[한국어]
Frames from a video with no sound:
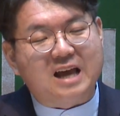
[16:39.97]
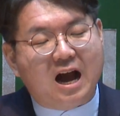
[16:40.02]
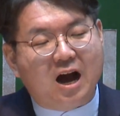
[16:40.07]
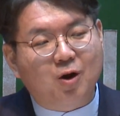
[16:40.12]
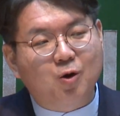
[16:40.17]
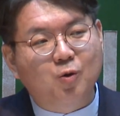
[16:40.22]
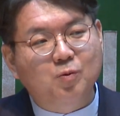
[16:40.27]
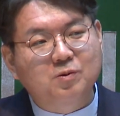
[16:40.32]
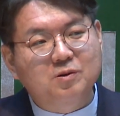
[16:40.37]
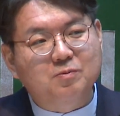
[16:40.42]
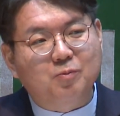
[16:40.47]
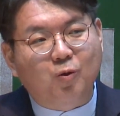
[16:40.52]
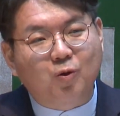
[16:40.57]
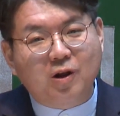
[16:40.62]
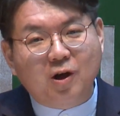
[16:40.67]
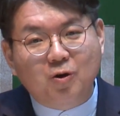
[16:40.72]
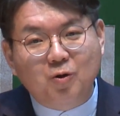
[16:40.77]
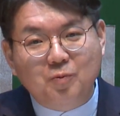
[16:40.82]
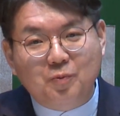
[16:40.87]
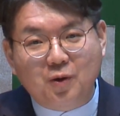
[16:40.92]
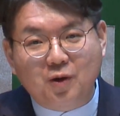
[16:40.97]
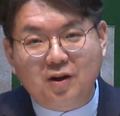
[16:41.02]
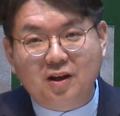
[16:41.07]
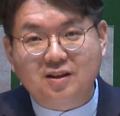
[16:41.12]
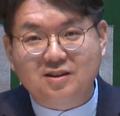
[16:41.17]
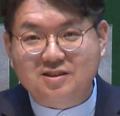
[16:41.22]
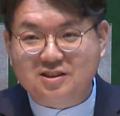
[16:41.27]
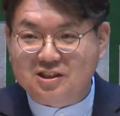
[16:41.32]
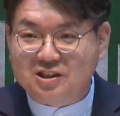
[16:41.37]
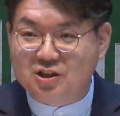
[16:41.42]
야곱을 뭐라고
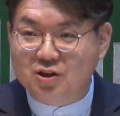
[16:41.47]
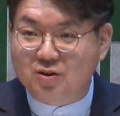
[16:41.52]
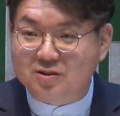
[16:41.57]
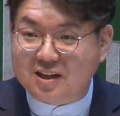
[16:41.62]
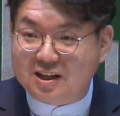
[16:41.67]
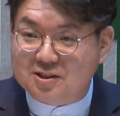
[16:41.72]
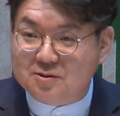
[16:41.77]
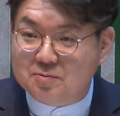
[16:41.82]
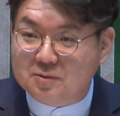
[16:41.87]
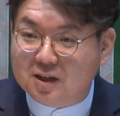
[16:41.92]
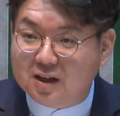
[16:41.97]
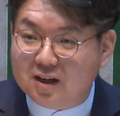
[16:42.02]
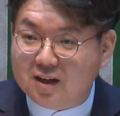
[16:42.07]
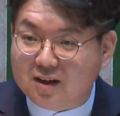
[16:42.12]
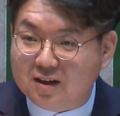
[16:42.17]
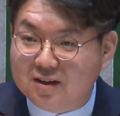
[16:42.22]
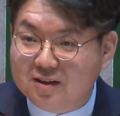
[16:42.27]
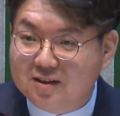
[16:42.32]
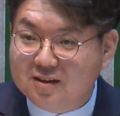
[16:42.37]
표현했는지 기억나십니까?